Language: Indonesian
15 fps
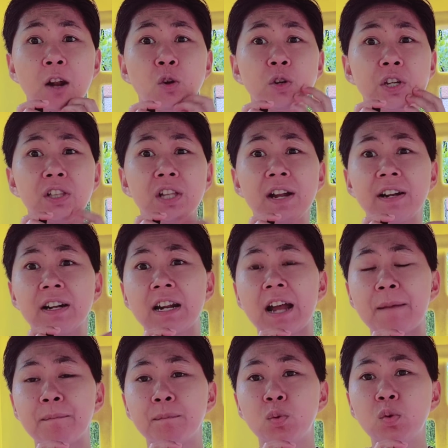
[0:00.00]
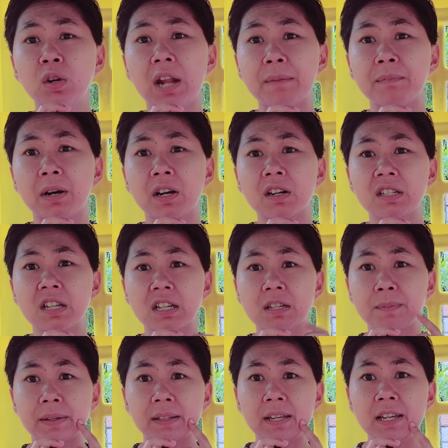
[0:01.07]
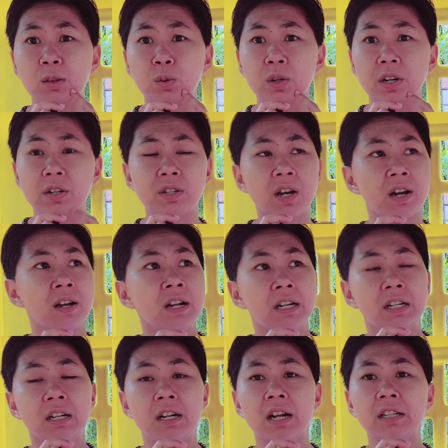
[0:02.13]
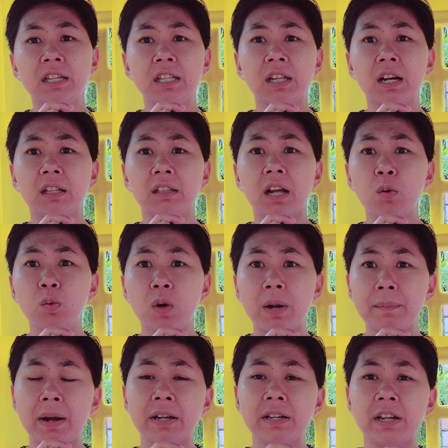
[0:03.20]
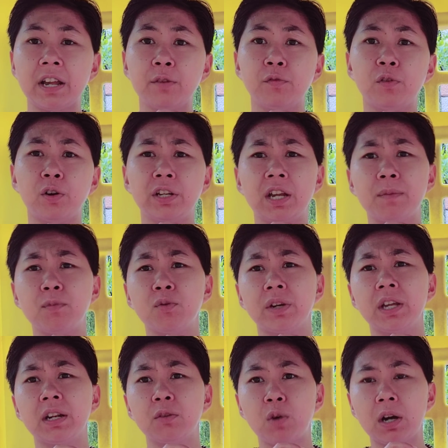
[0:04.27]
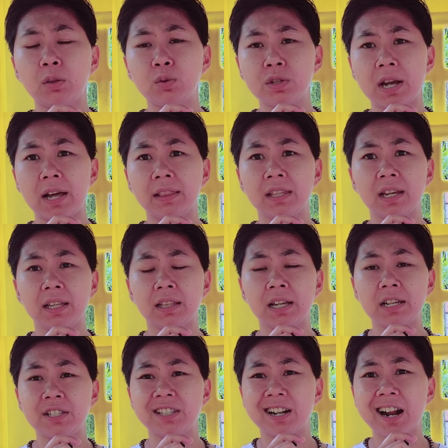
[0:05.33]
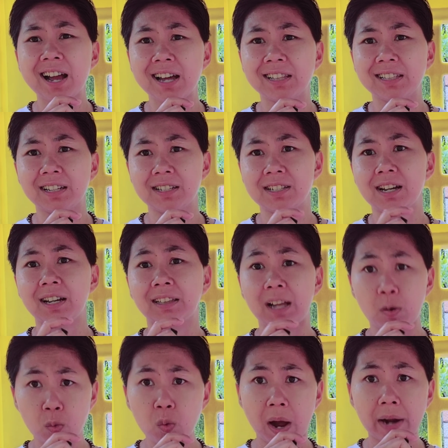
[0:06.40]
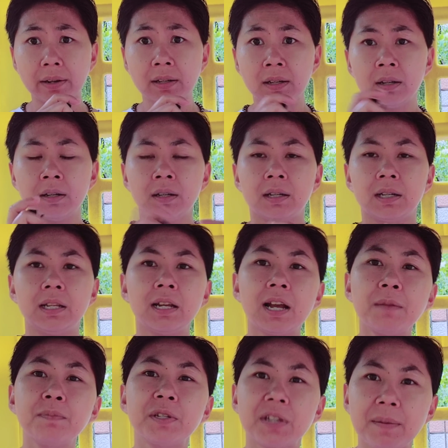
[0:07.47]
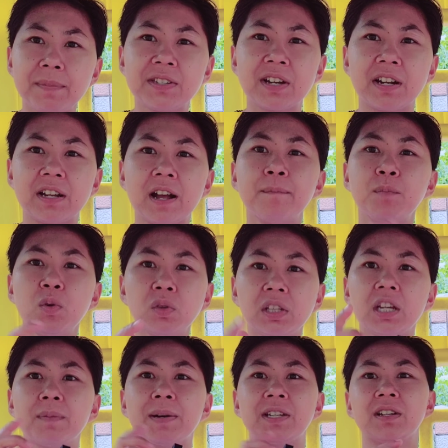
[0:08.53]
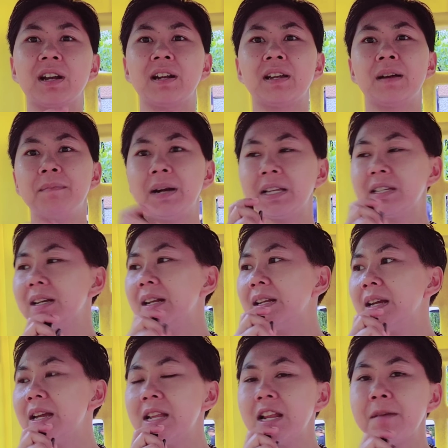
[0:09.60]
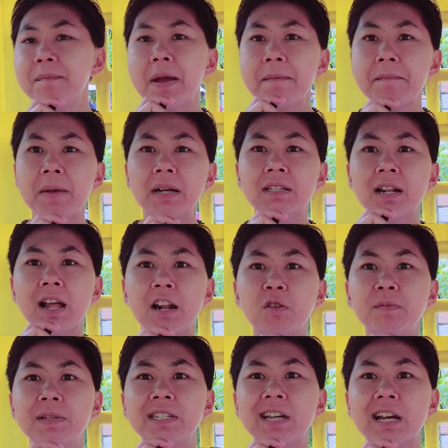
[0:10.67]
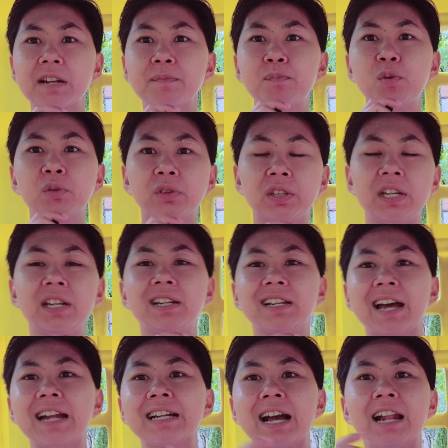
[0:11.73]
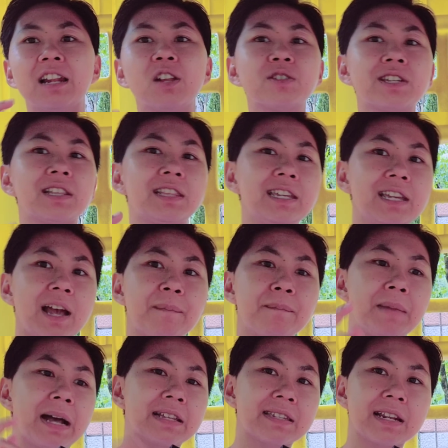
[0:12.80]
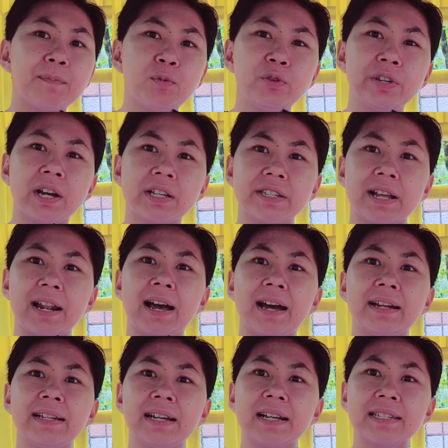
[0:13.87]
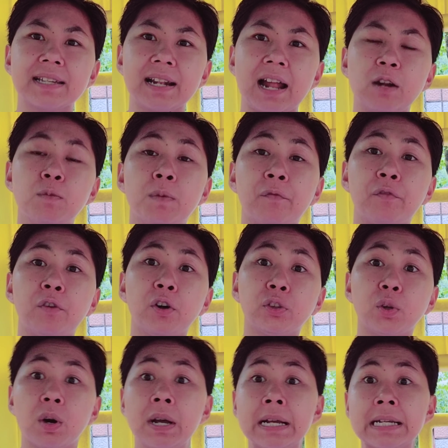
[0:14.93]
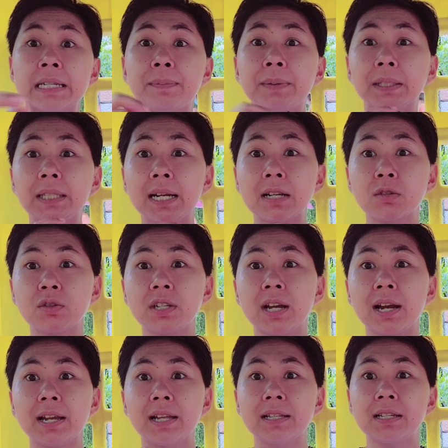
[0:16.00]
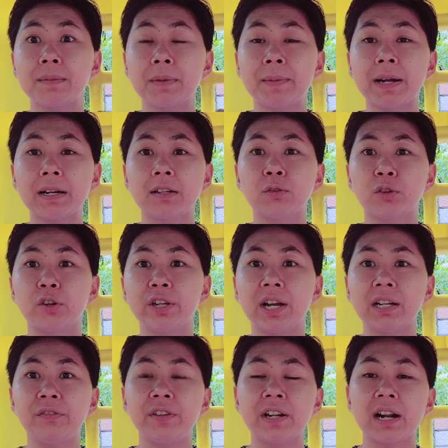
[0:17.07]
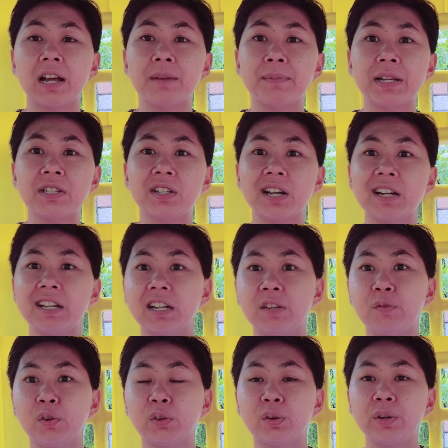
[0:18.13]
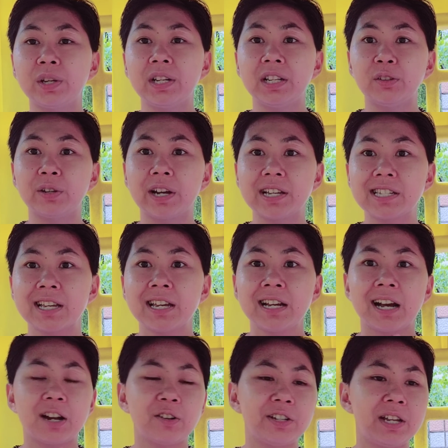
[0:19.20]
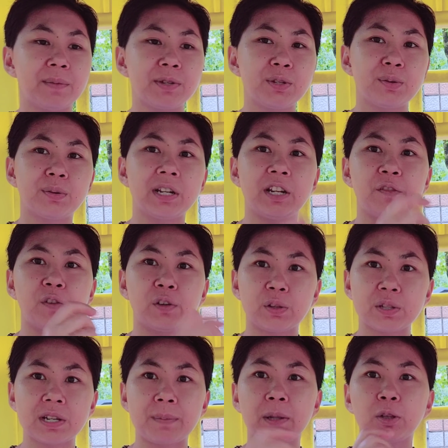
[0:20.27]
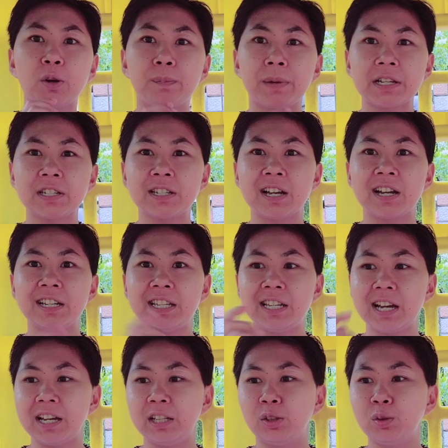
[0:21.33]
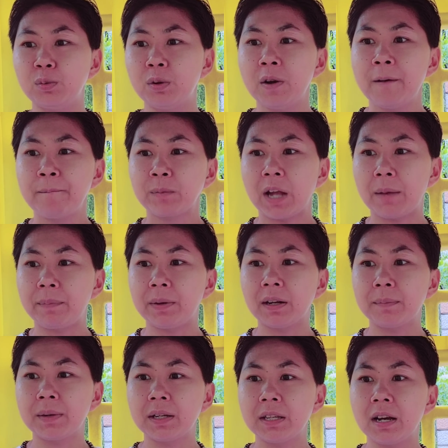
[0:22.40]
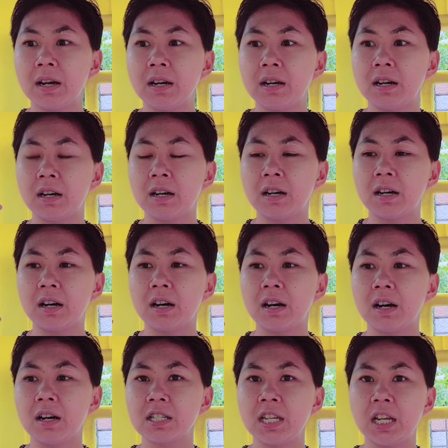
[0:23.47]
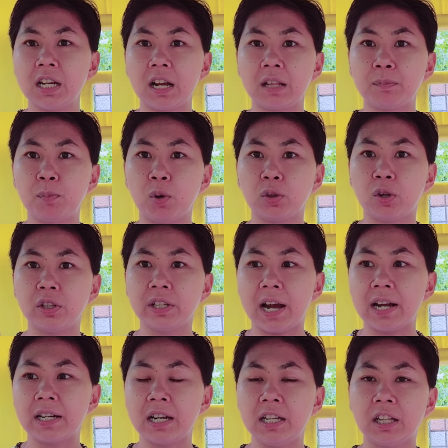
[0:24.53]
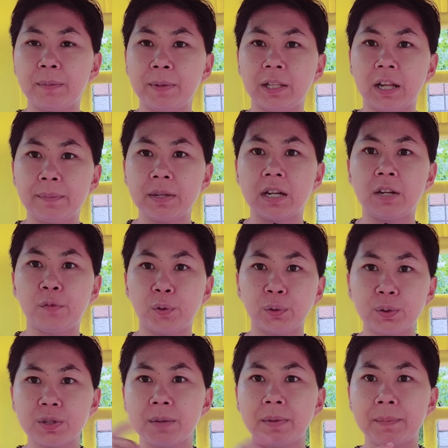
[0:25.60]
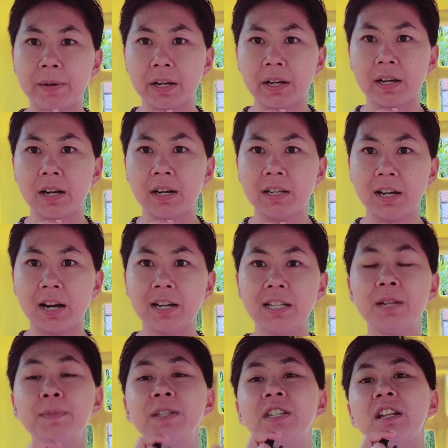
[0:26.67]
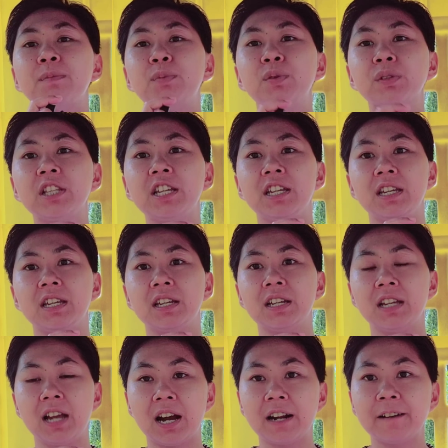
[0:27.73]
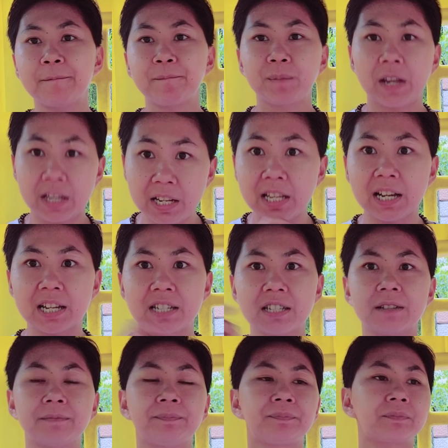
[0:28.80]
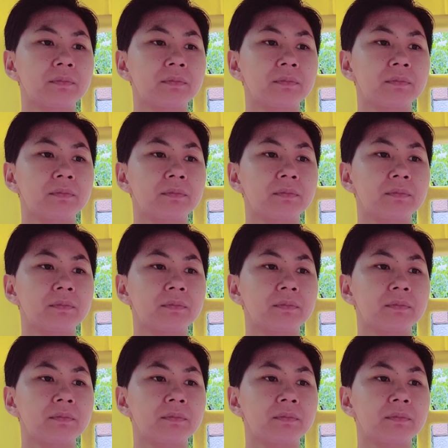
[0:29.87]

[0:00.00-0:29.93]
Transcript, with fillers: kalau kita enam bulan bekerja seperti itu ya guys ya dengan kita ketahuan main handphone ya mungkin waktu saatnya kita istirahat ya guys ya ketahuan ini kan bisa menjadikan bukti majikannya. Majikannya ini memang selalu mencari bukti dan kalau setiap Mbak Sri punya kesalahan dia selalu memfoto. Seperti kasusnya kayak Tisam kemarin itu loh yang diviralkan majikan yang difotoin itu guys. Kalau dia mencuri difoto sama toplesnya dia itu apa namanya uh, sikat botolnya ada hitam-hitamnya difoto sama mereka ya kan ini menjadi bukti ya kan. Nah ini guys.